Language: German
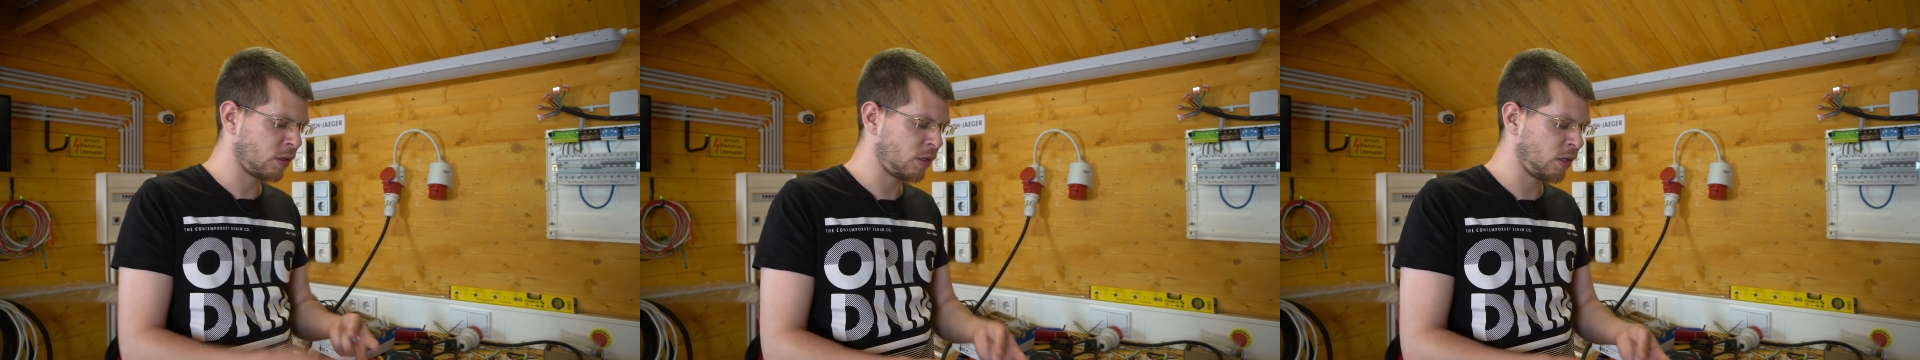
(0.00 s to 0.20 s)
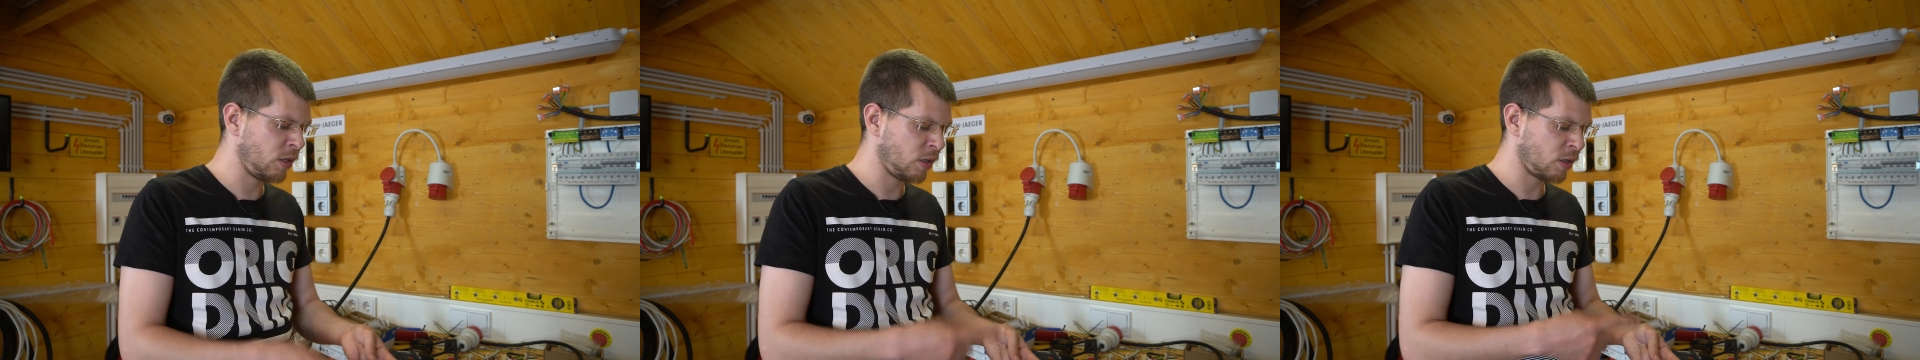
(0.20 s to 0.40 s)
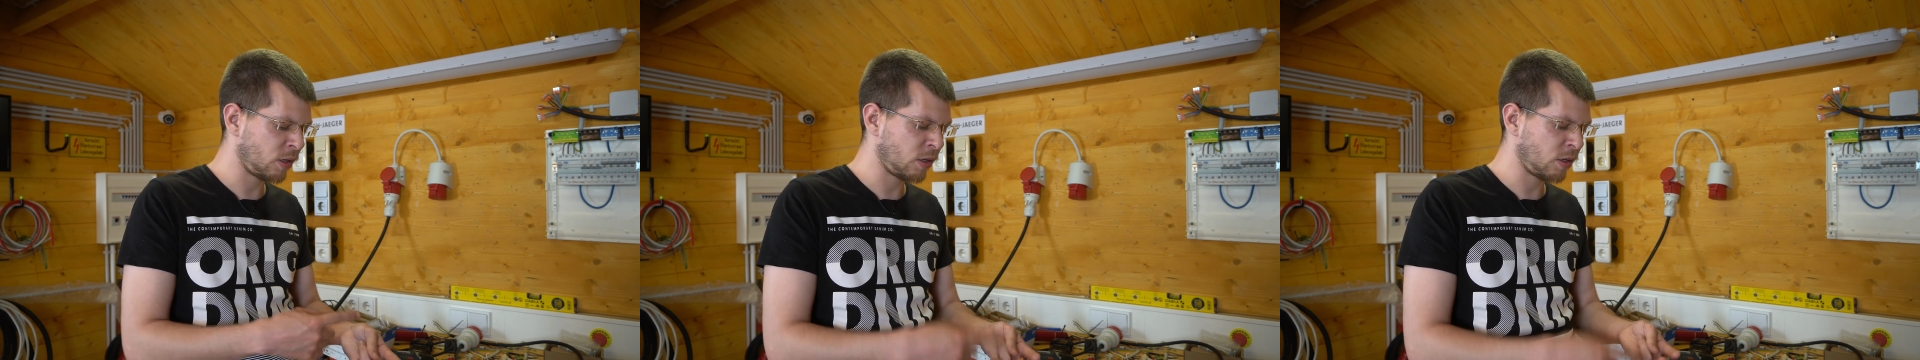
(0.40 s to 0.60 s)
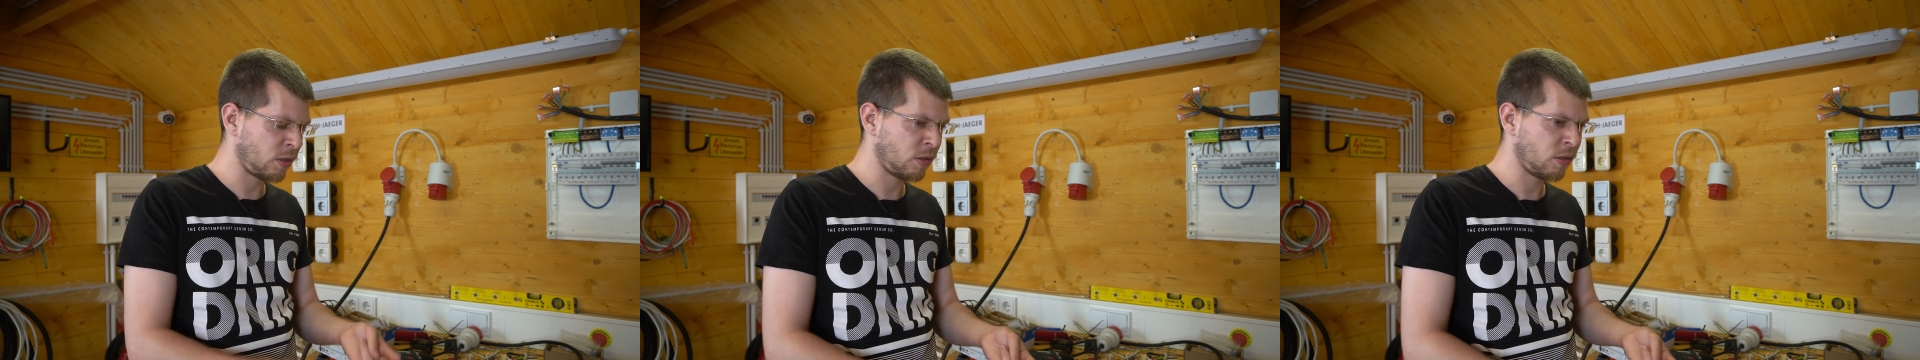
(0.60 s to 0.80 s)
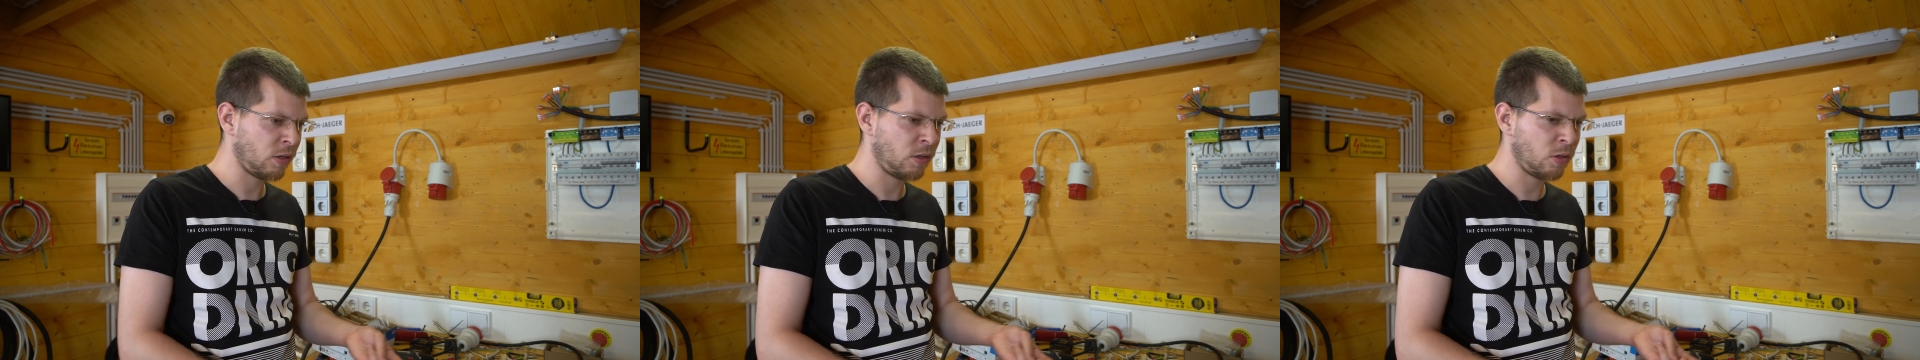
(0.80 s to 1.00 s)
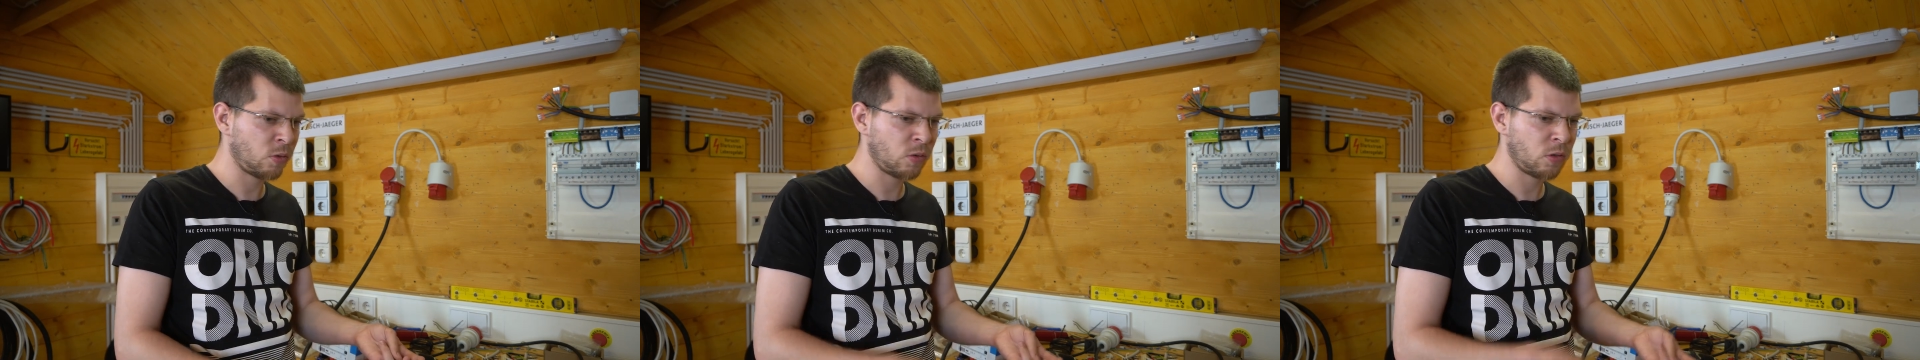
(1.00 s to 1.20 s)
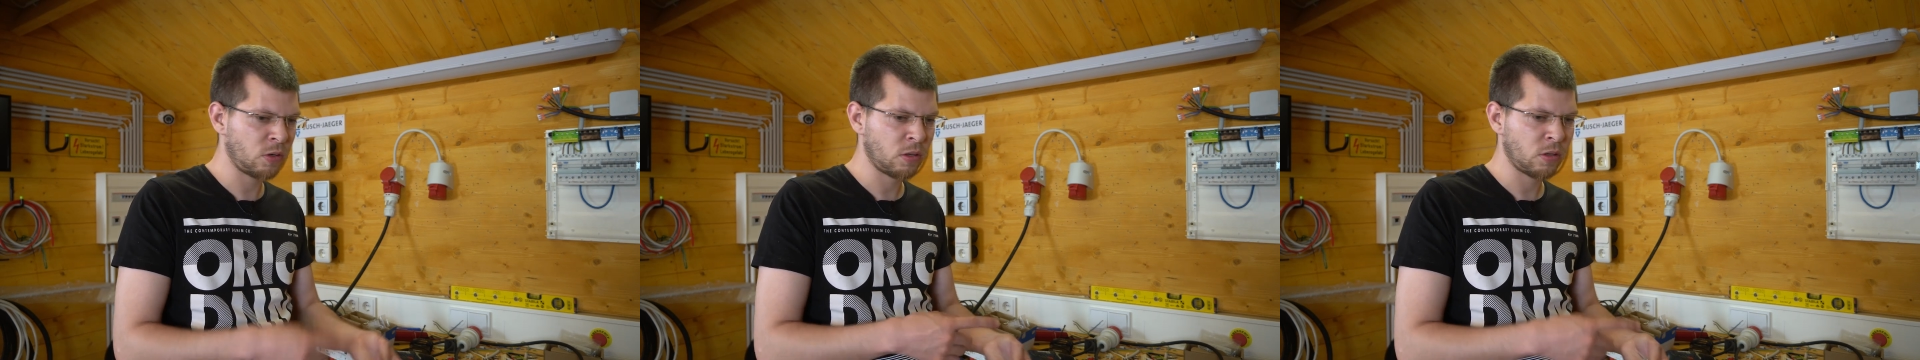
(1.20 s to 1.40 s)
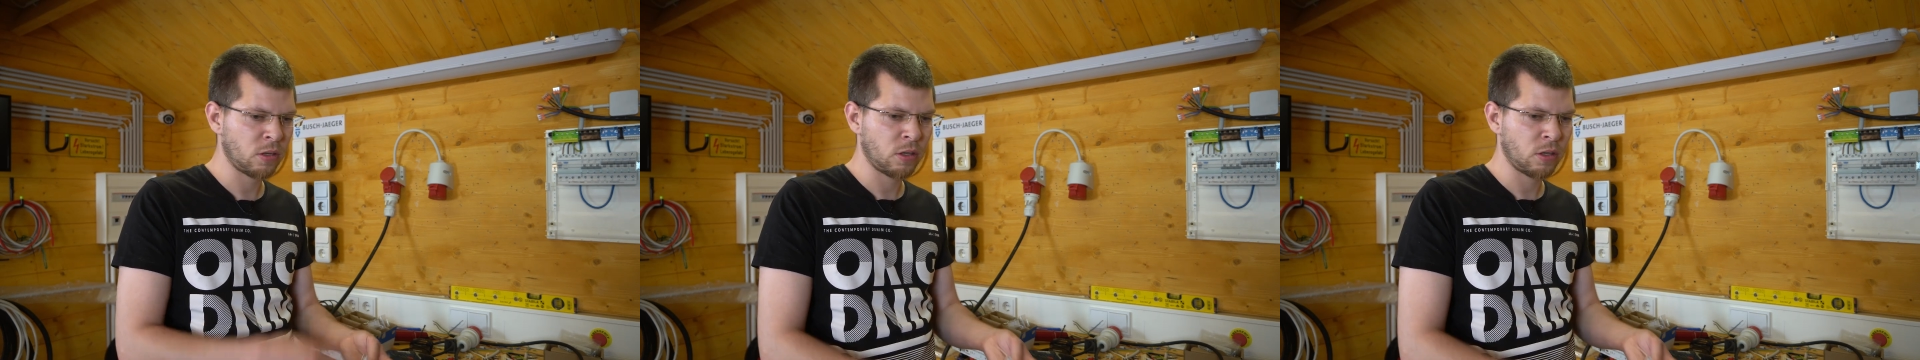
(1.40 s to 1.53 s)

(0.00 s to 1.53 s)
Gierer, Jung,